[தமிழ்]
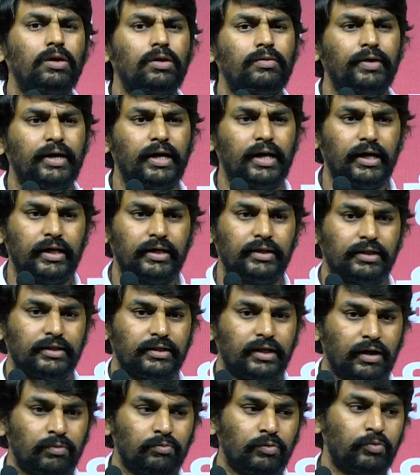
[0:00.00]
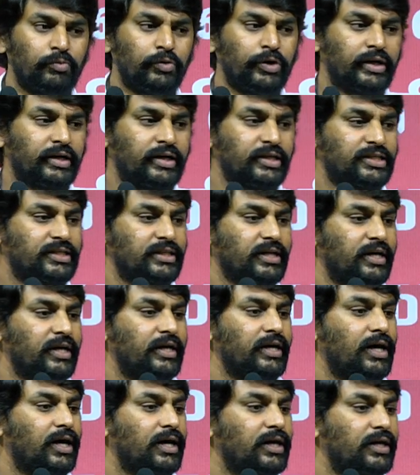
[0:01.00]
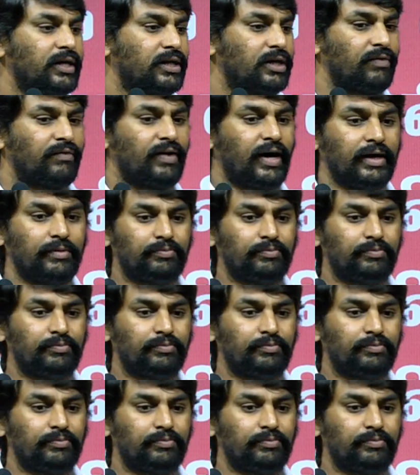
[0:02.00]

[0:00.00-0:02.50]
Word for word: ஒருவேளை இது தர்மபுரி கிருஷ்ணகிரியாக இருக்க